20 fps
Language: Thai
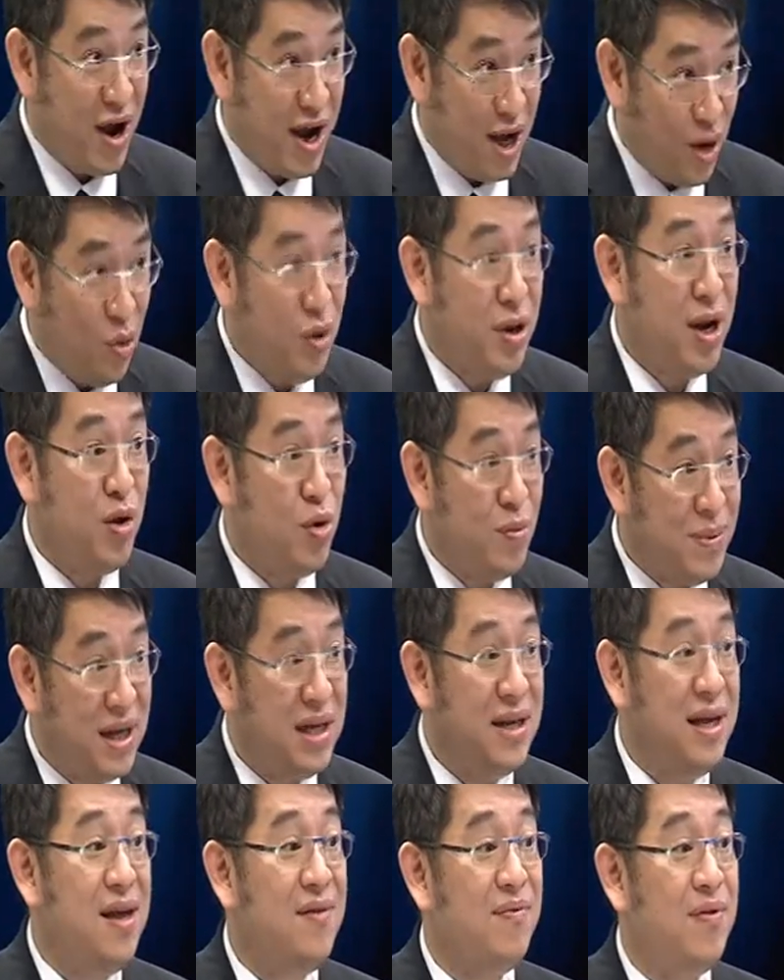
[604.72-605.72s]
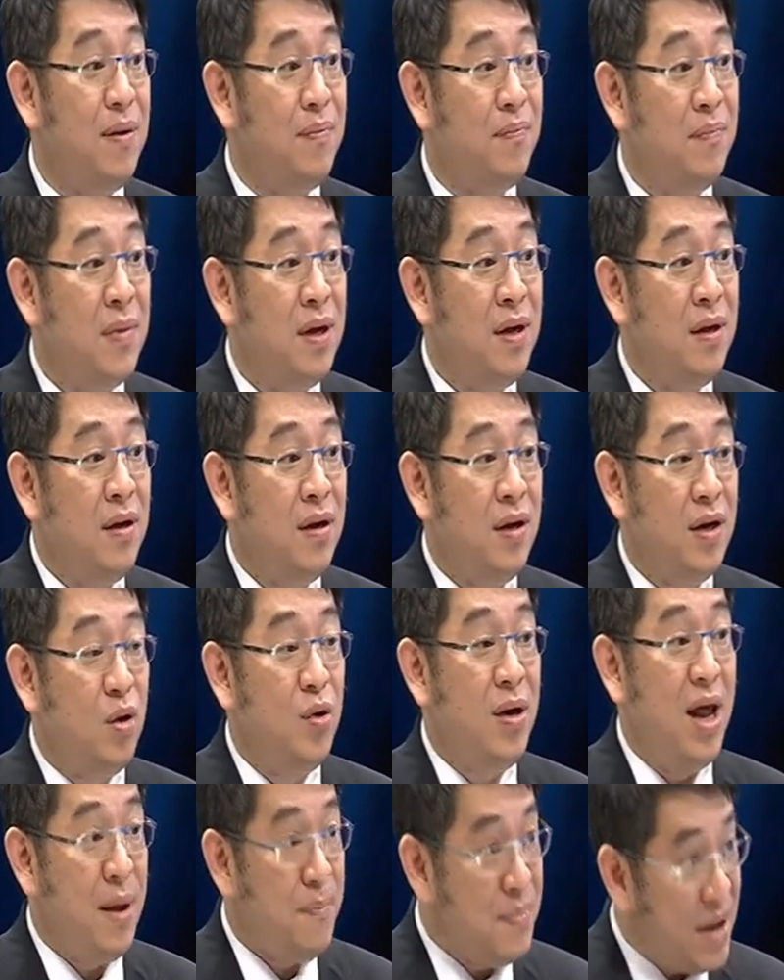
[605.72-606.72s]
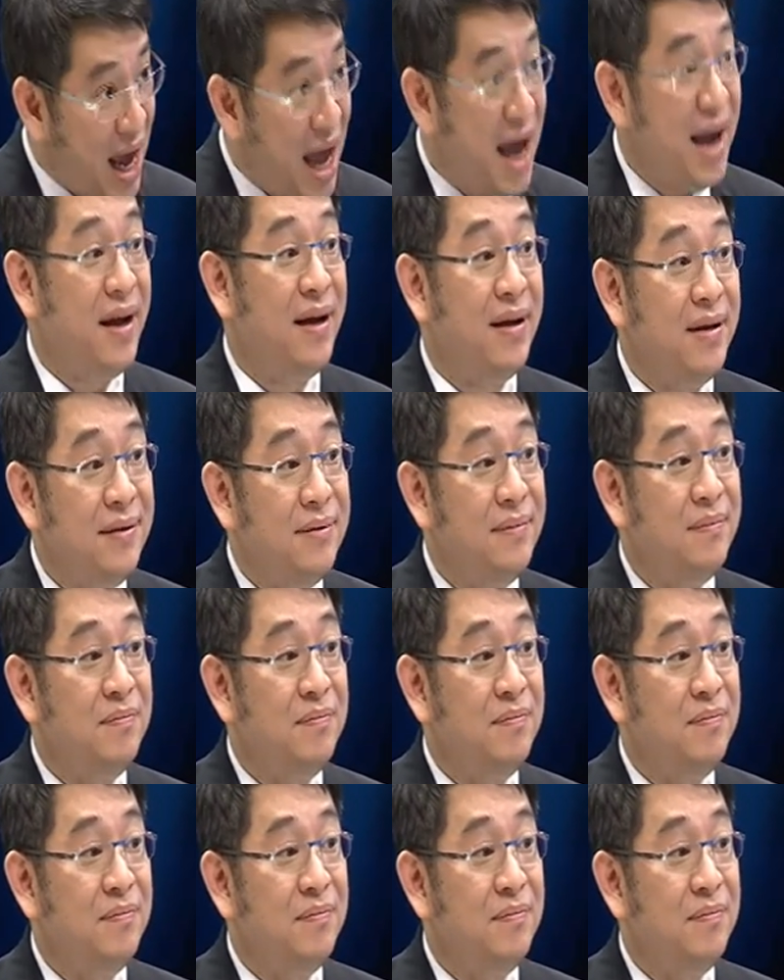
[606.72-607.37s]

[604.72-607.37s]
วัยรุ่นอายุไม่ถึงยี่สิบโดน เอฟ บี ไอ